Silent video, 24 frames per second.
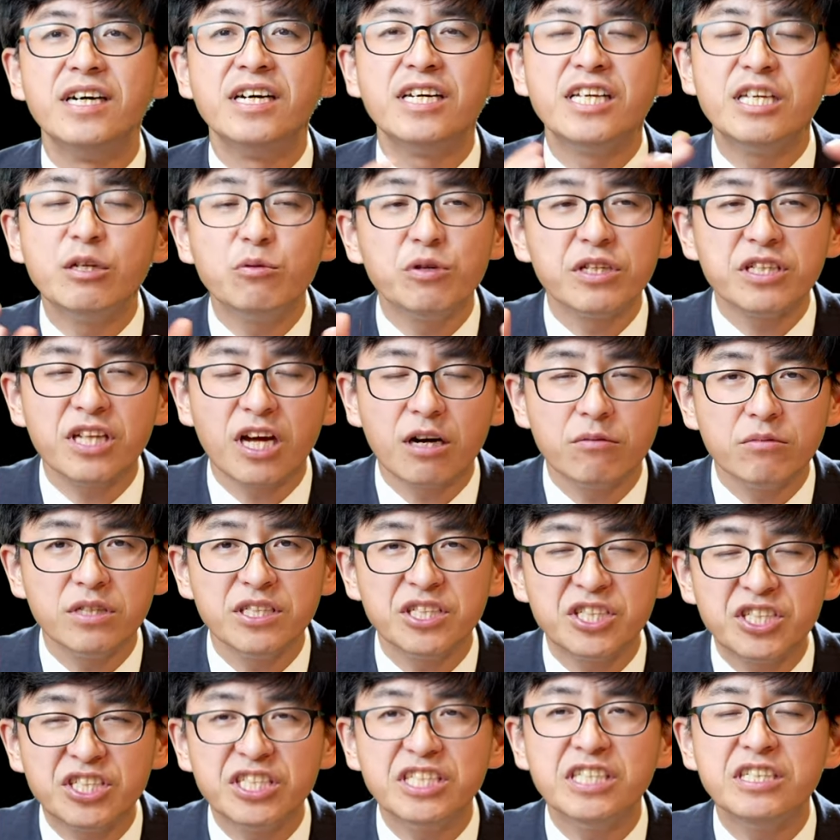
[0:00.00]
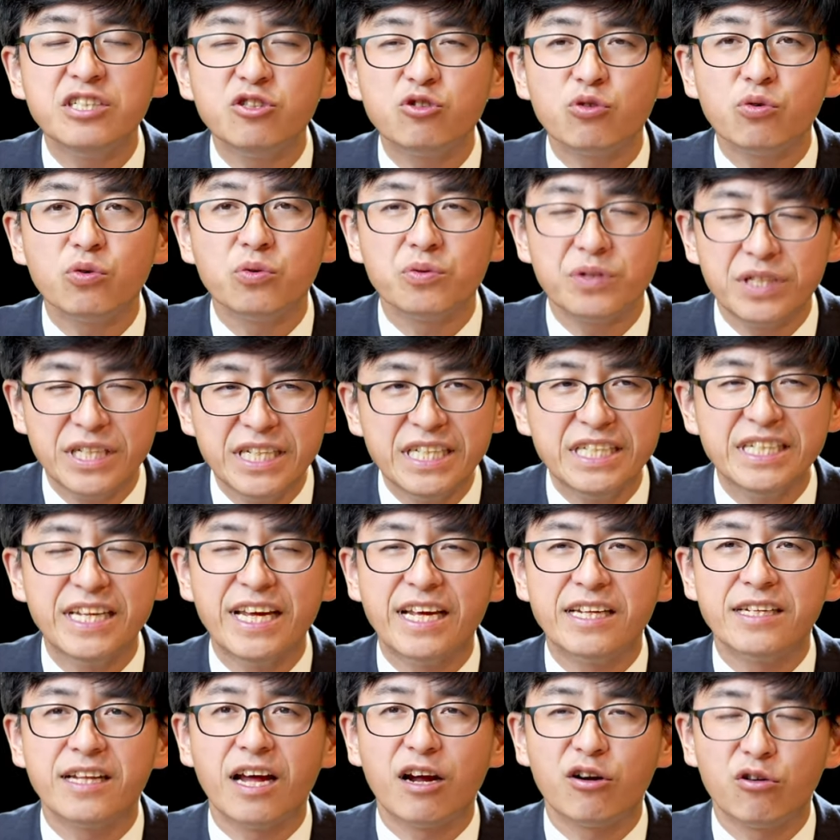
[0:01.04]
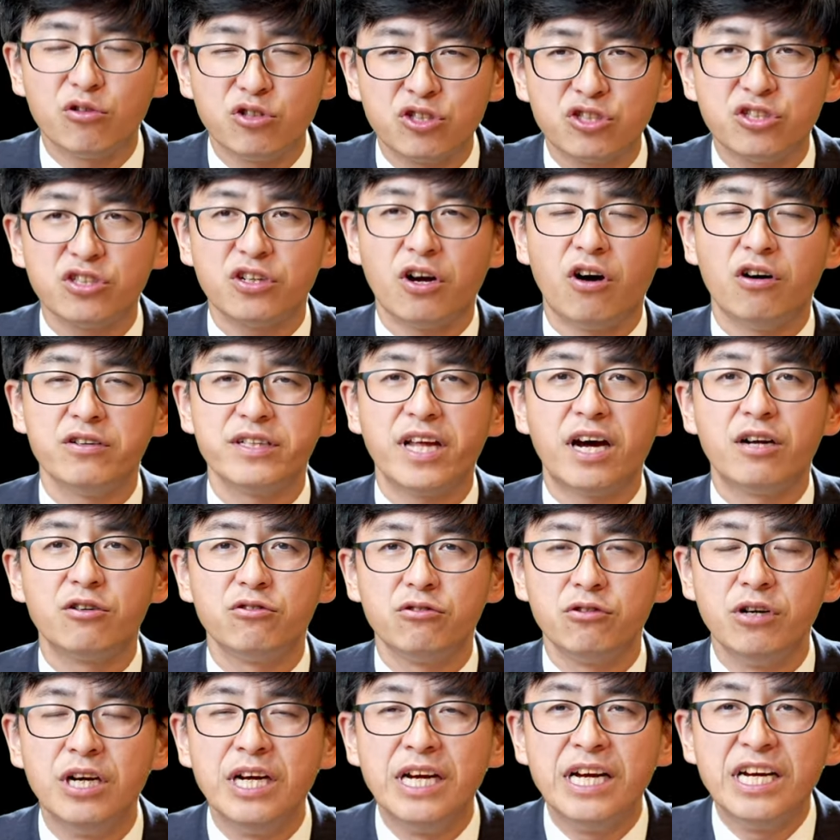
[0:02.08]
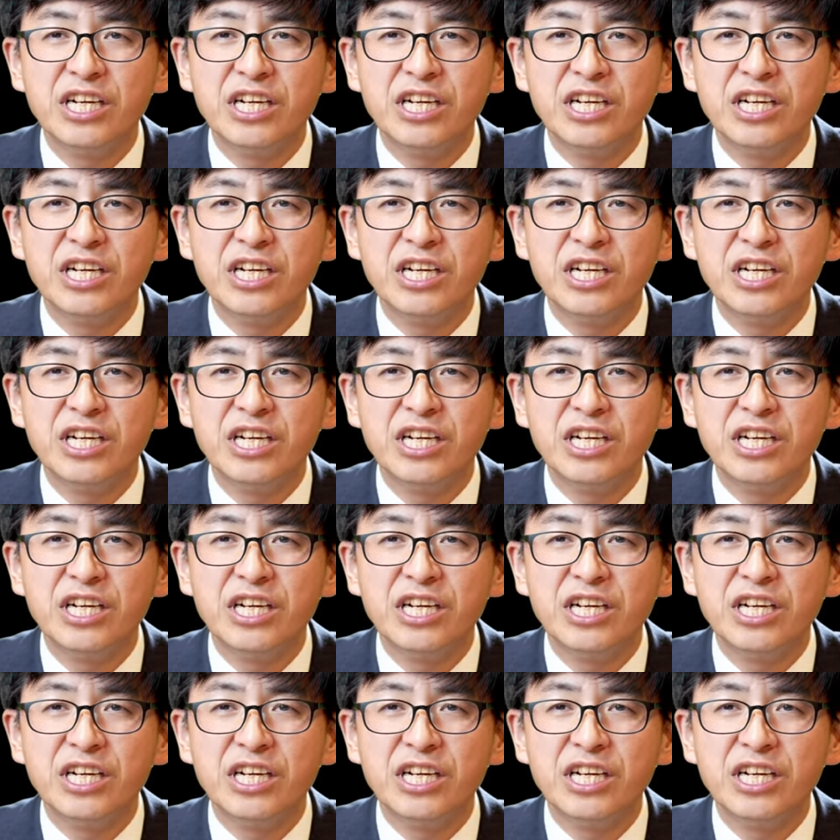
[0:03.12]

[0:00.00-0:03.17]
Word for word: 因为他们的心中意念当中、思考当中、